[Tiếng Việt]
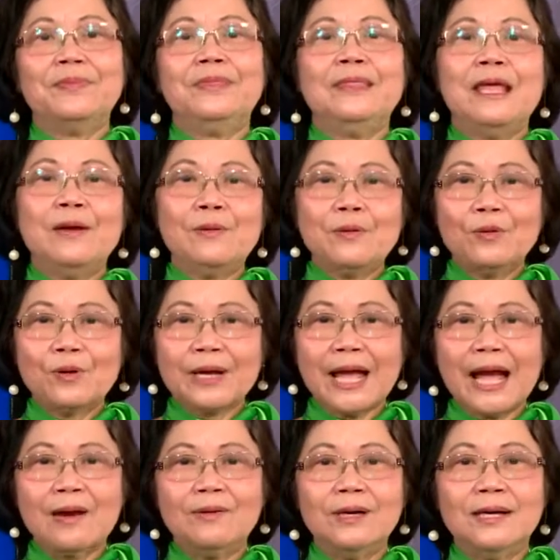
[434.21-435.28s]
Nếu có
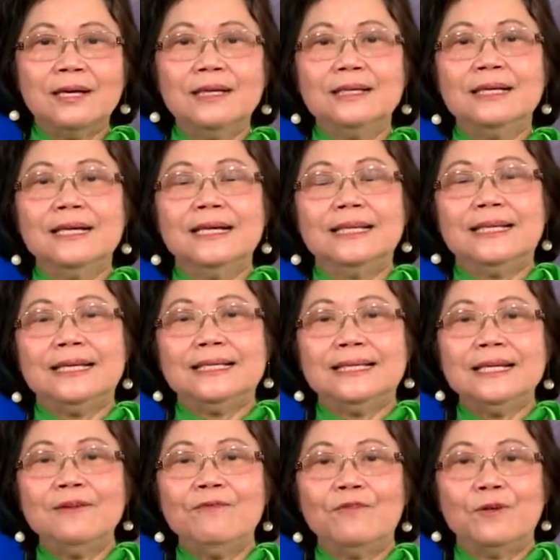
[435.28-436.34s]
cao hơn thì
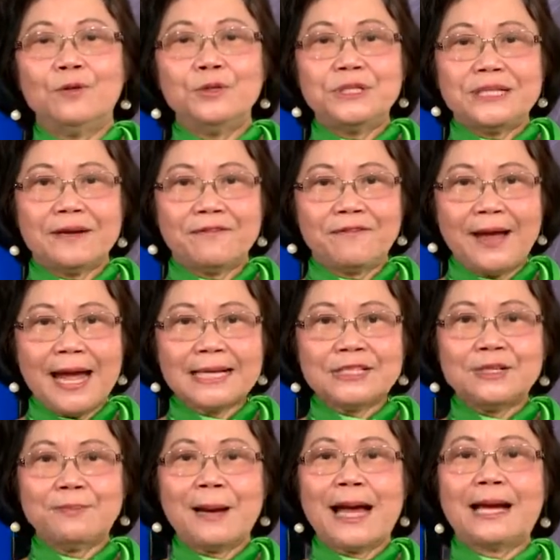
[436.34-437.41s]
chính phủ sẽ phát
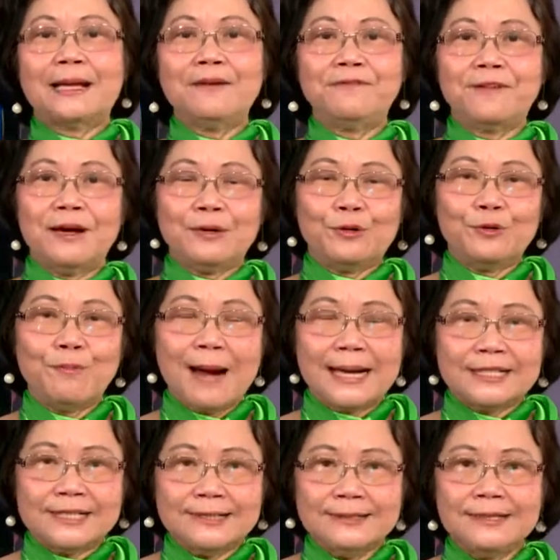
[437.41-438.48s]
cho bà cái phần của bà
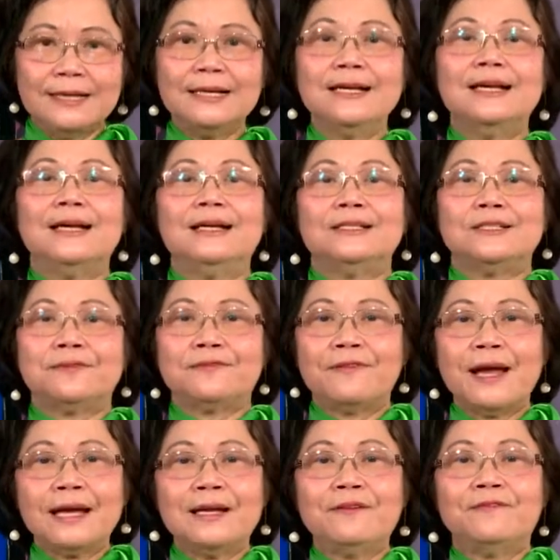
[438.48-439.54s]
trước rồi
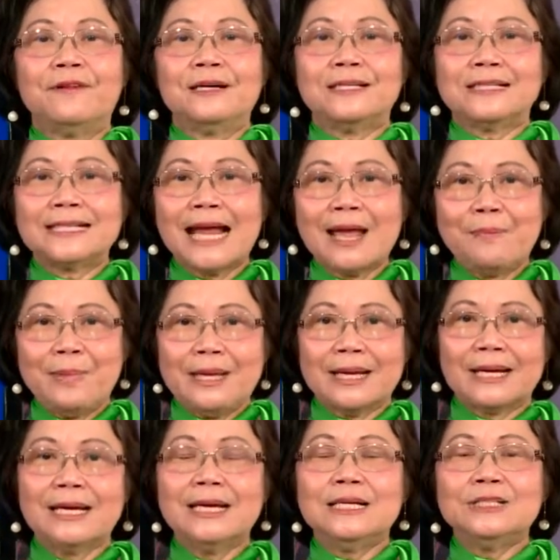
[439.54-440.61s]
phát cái phần sai biệt
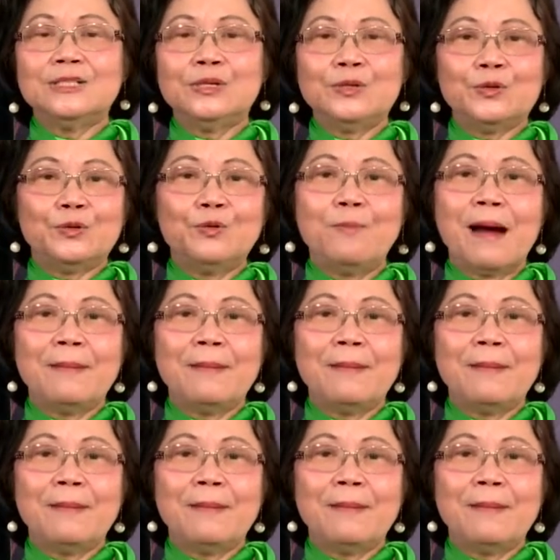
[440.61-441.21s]
cho đủ